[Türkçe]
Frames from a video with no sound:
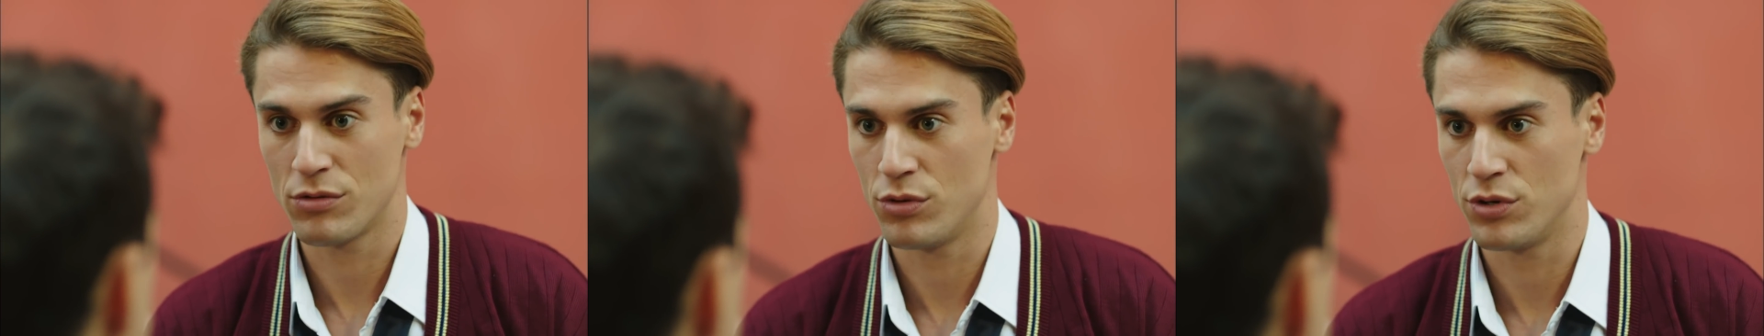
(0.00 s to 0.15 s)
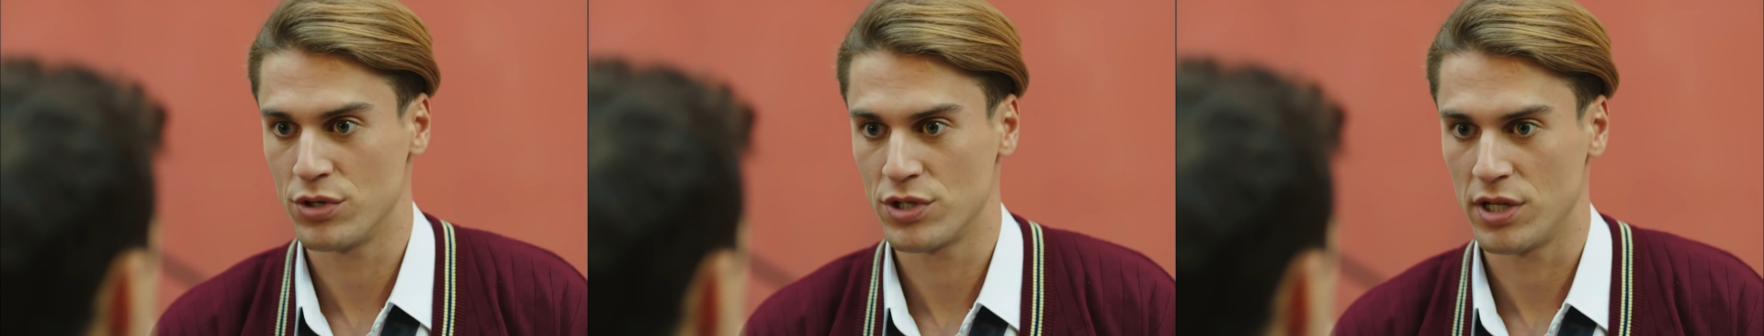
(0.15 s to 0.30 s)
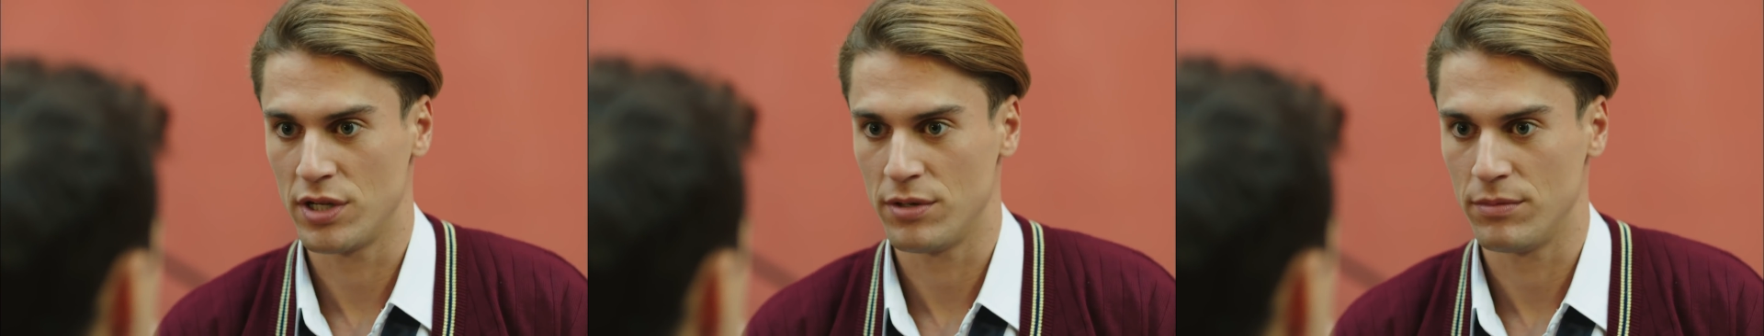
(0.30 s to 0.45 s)

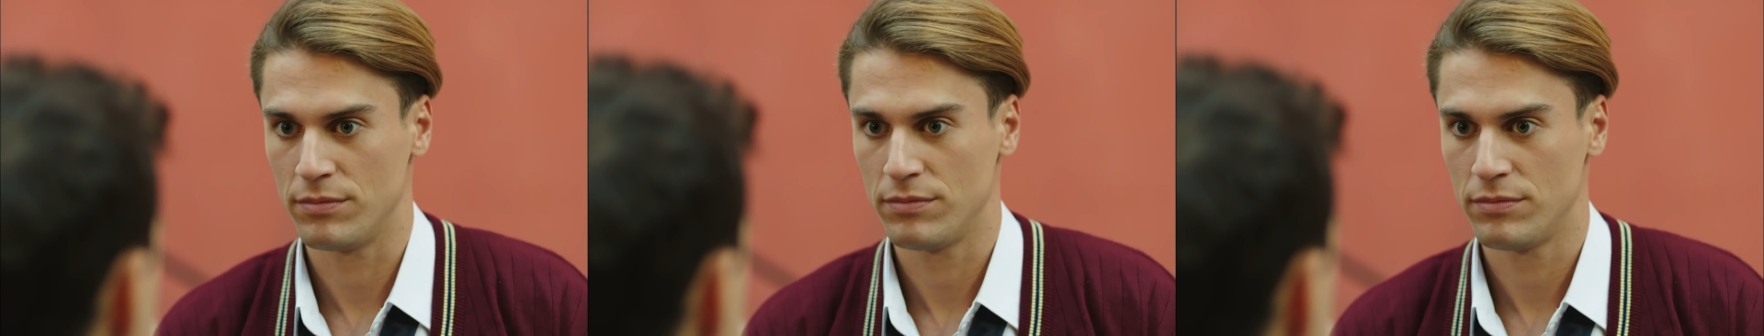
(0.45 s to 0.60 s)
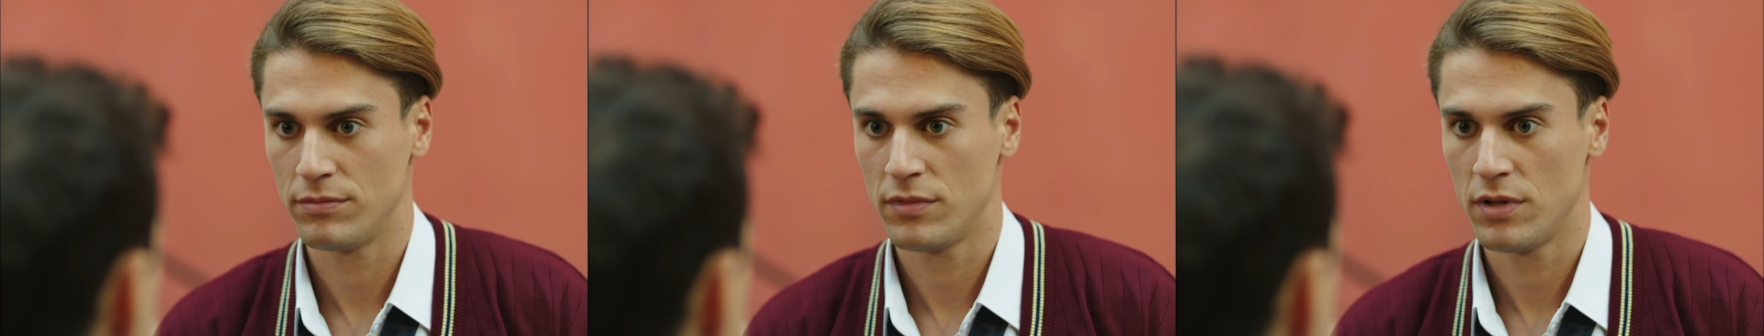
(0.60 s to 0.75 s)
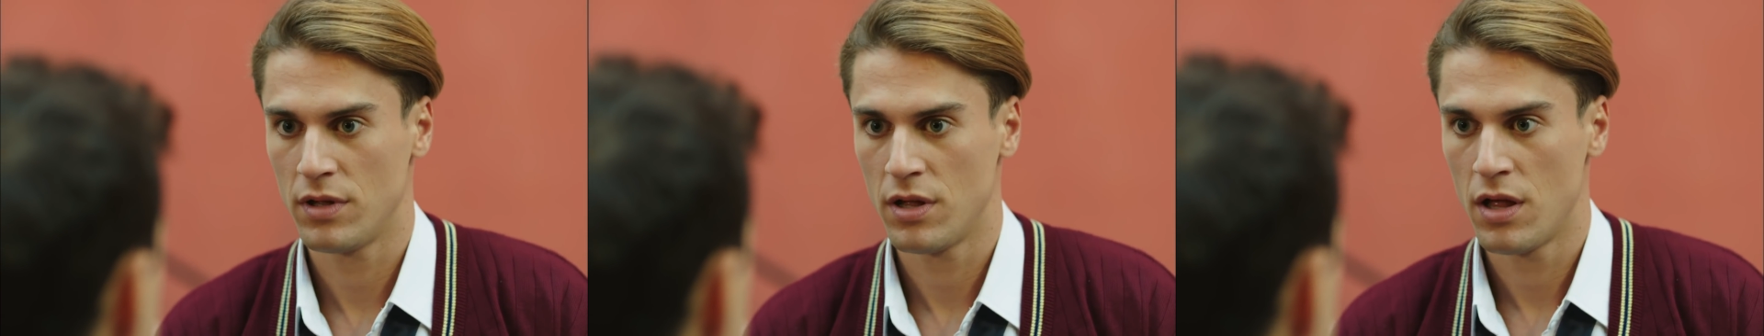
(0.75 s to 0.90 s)
konuşalım.
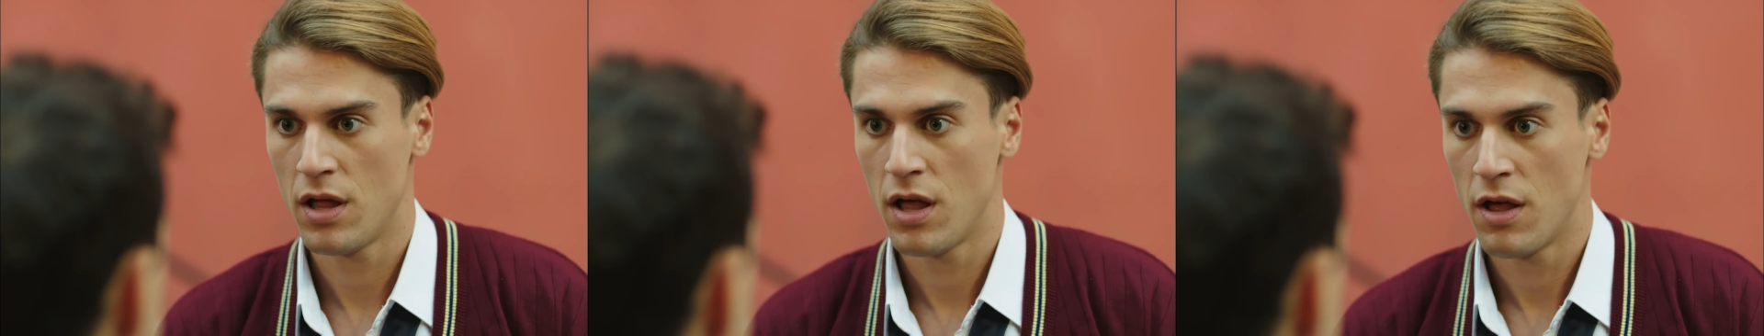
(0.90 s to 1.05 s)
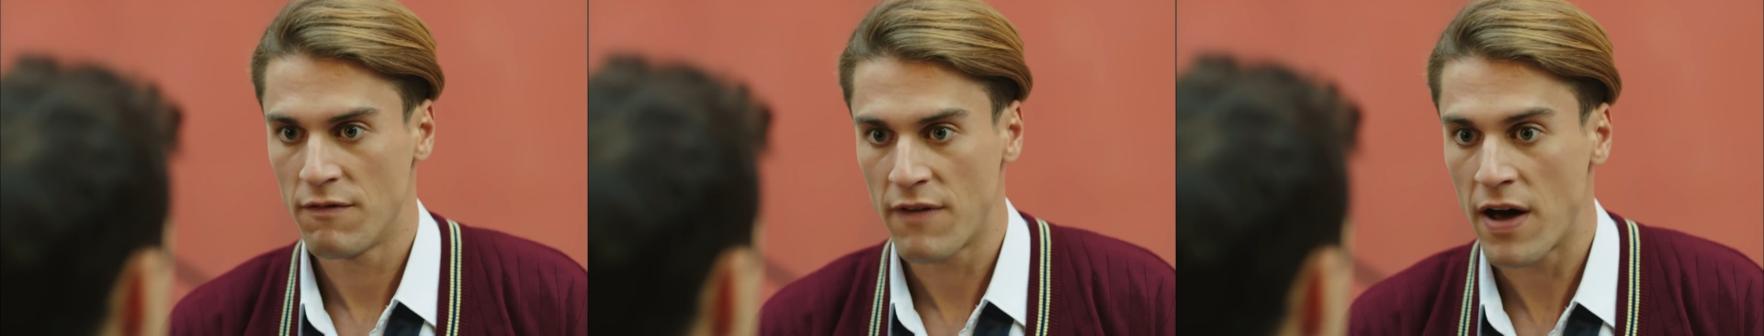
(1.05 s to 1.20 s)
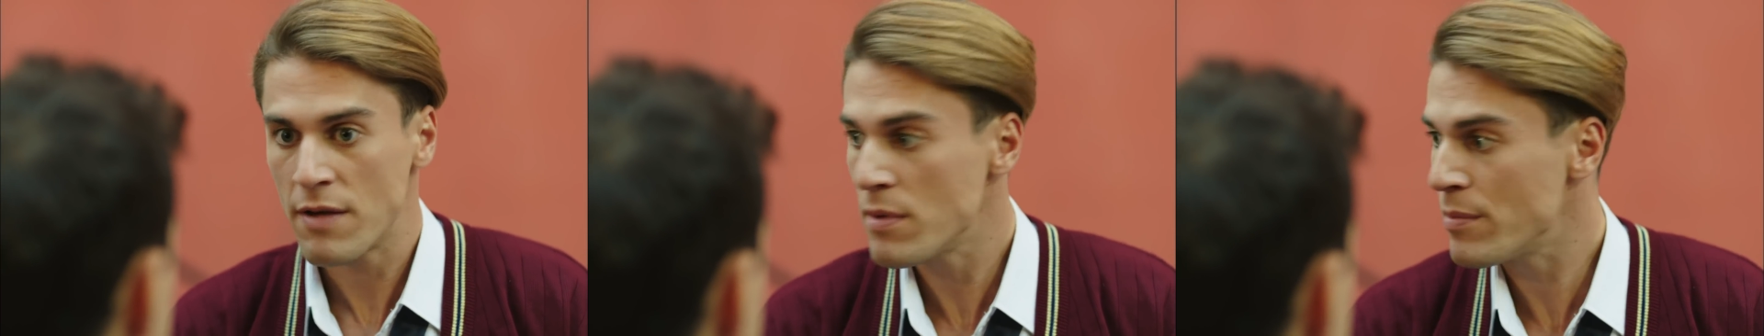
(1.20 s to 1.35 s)

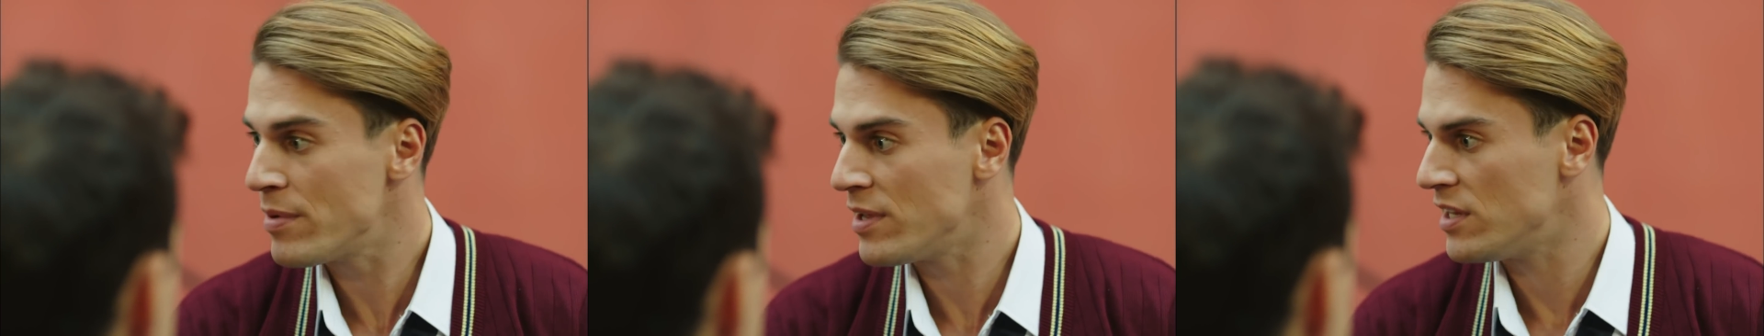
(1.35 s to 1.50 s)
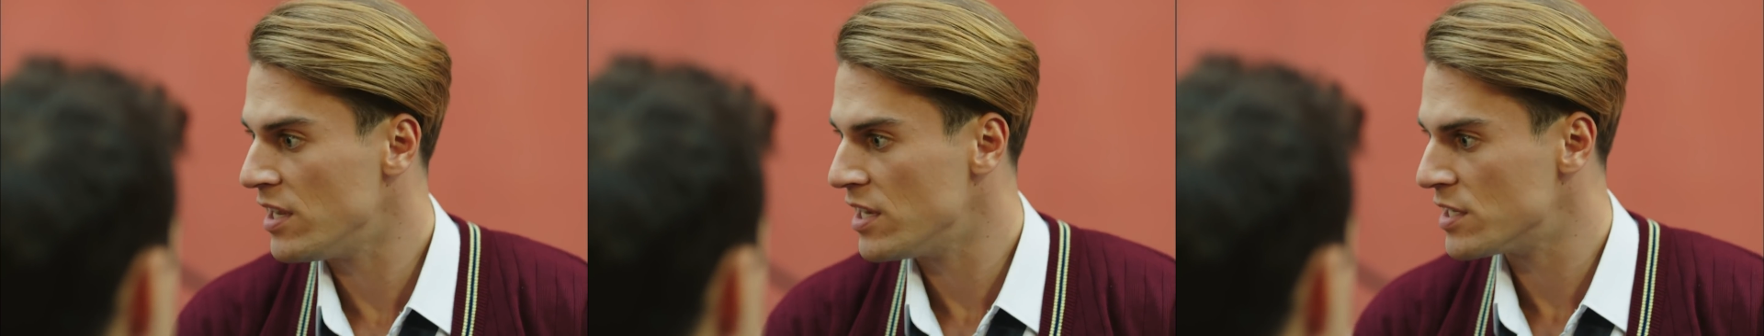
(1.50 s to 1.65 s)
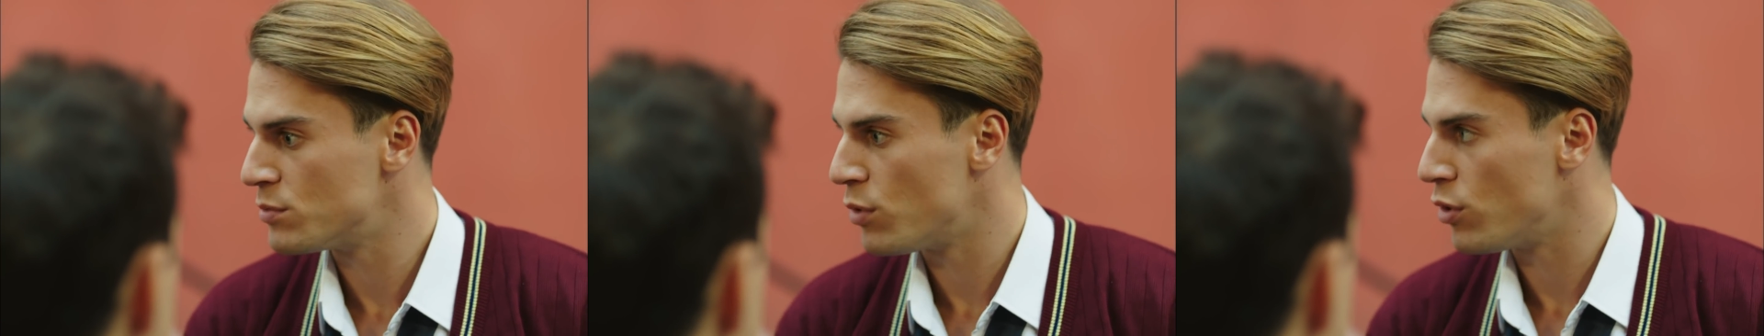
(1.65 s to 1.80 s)
Var mı
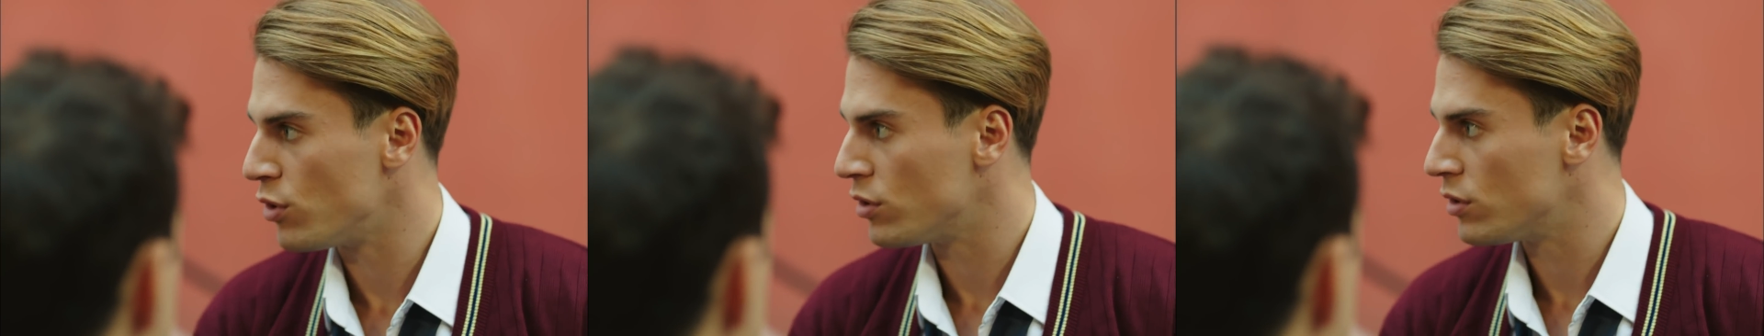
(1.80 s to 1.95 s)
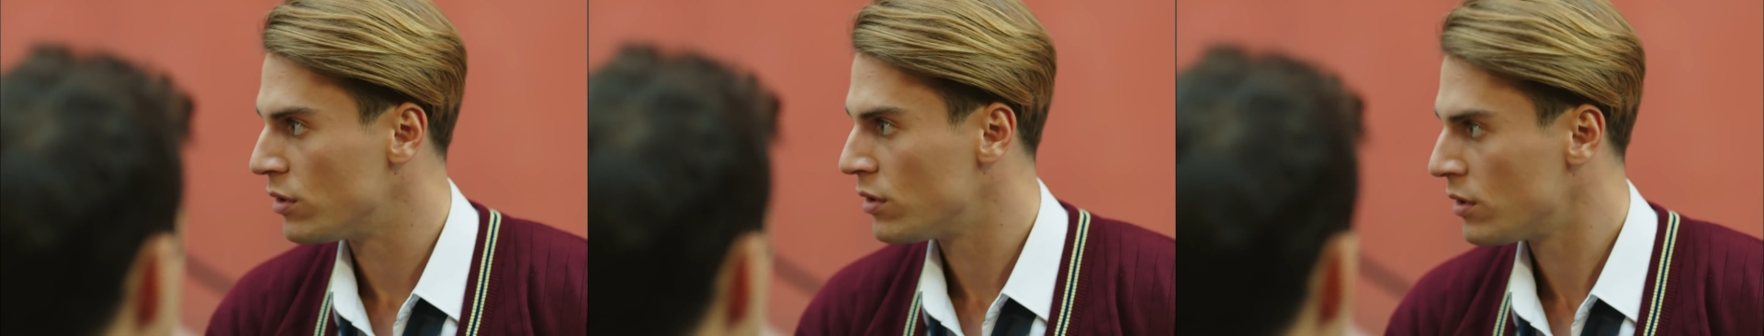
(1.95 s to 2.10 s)
bildiğiniz bu oyun?